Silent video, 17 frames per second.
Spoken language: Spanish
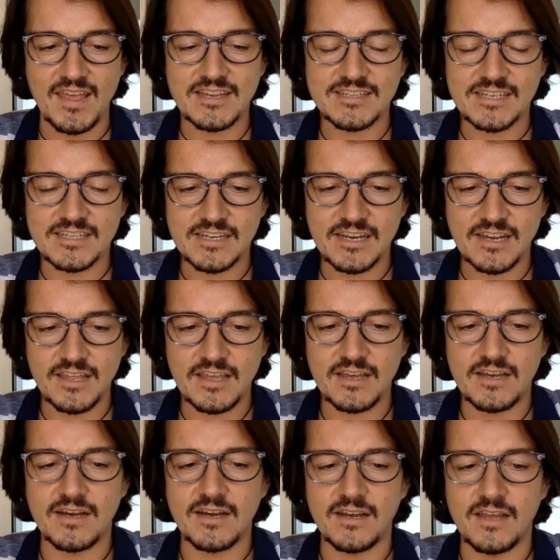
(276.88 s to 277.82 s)
Ese
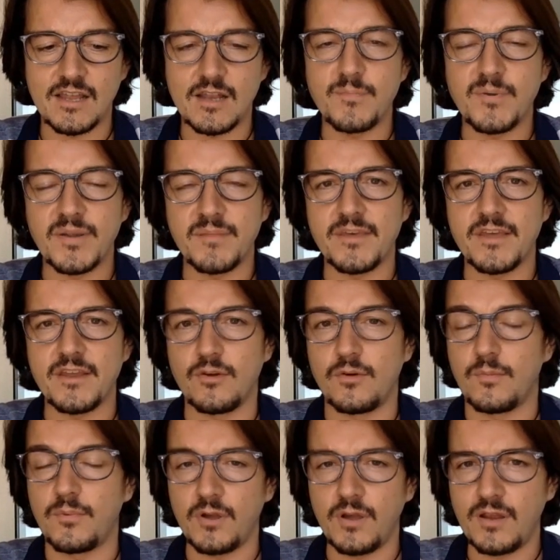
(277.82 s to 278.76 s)
sería el
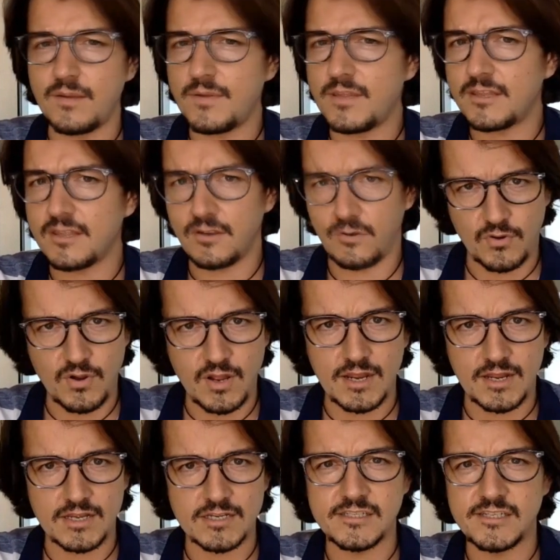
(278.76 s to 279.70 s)
primero. Probablemente lo
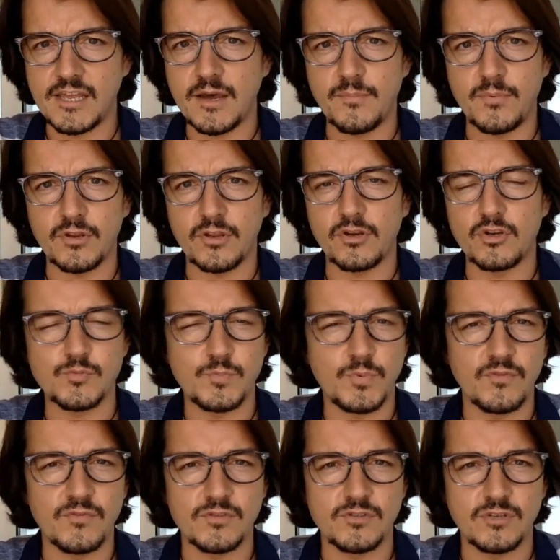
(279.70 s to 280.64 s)
hagas ya, porque los
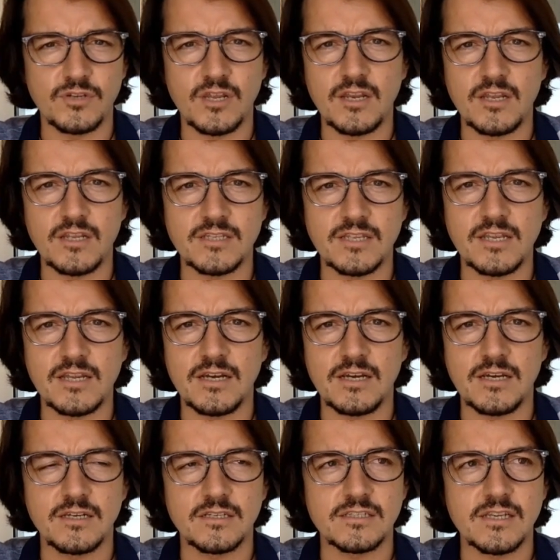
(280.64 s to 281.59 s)
profesionales de
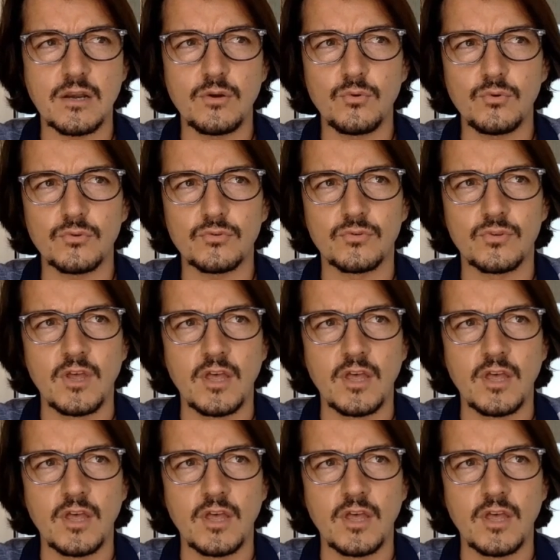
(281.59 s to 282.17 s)
la salud